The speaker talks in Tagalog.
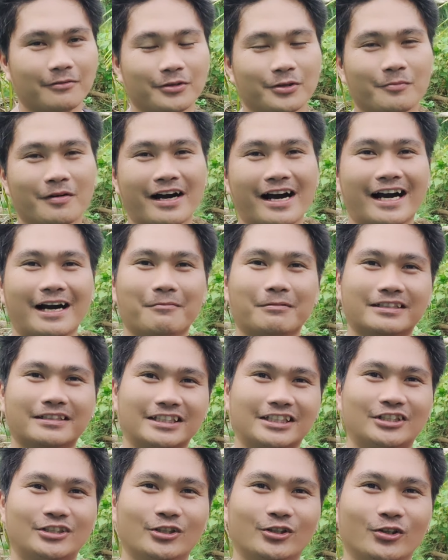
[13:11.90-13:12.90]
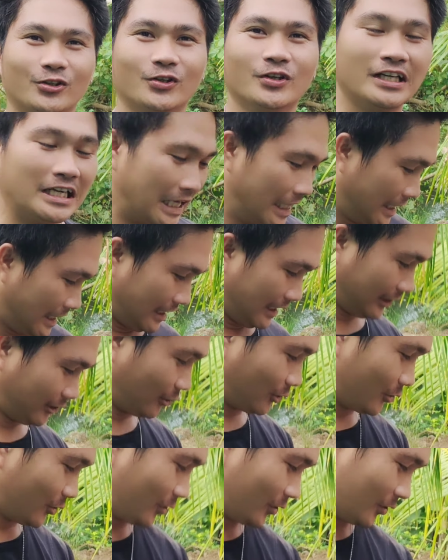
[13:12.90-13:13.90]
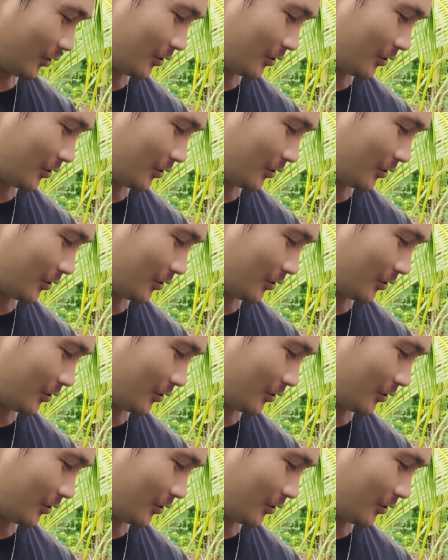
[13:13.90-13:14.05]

niyo mga kapastidyo, itong